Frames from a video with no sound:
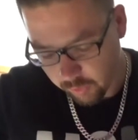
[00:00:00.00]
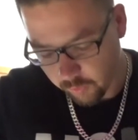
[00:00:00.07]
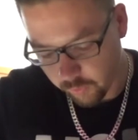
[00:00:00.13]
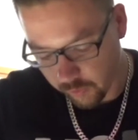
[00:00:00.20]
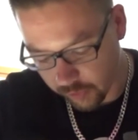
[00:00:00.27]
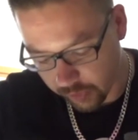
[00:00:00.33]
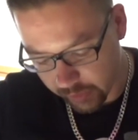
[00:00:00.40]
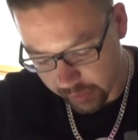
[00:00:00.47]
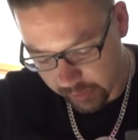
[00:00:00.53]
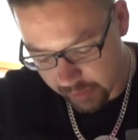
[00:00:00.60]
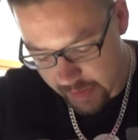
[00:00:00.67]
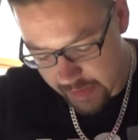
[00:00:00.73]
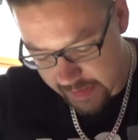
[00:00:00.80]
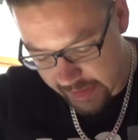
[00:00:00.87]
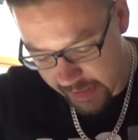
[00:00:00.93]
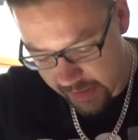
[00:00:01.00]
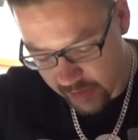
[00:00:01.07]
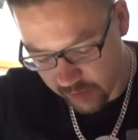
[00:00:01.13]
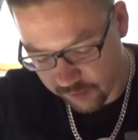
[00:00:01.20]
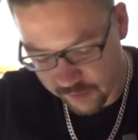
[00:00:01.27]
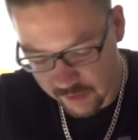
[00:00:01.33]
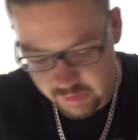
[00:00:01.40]
Und äh, sehr,
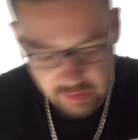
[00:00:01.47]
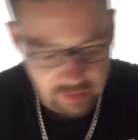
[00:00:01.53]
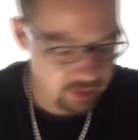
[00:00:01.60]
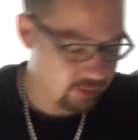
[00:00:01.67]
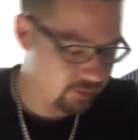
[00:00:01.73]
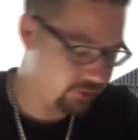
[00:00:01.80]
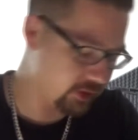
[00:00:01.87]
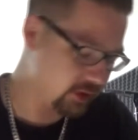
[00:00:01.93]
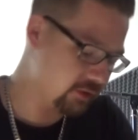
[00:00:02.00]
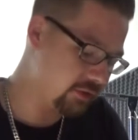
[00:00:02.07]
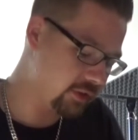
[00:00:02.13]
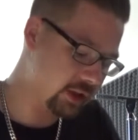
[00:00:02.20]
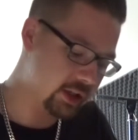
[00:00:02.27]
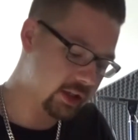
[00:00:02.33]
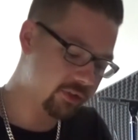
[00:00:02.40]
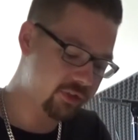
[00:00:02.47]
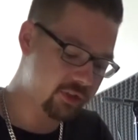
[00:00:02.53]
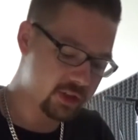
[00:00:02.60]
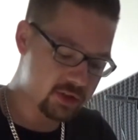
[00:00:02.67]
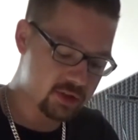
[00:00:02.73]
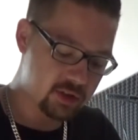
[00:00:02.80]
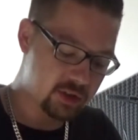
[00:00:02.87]
sehr vielen Dank auf jeden Fall dafür,
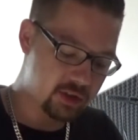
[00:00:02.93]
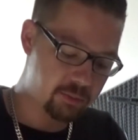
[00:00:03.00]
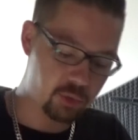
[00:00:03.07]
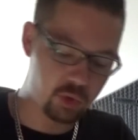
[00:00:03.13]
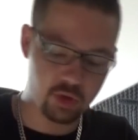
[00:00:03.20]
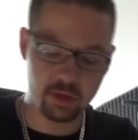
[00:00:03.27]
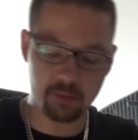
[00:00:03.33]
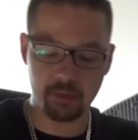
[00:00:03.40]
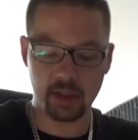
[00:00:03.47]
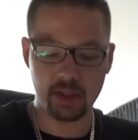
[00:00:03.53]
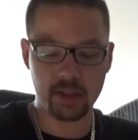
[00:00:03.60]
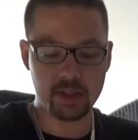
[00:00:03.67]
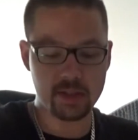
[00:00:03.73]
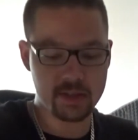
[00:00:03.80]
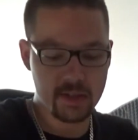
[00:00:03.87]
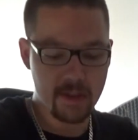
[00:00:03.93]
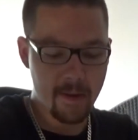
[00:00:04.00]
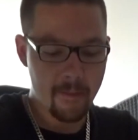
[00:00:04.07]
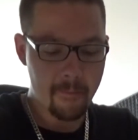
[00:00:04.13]
dass du dir die Mühe gemacht hast,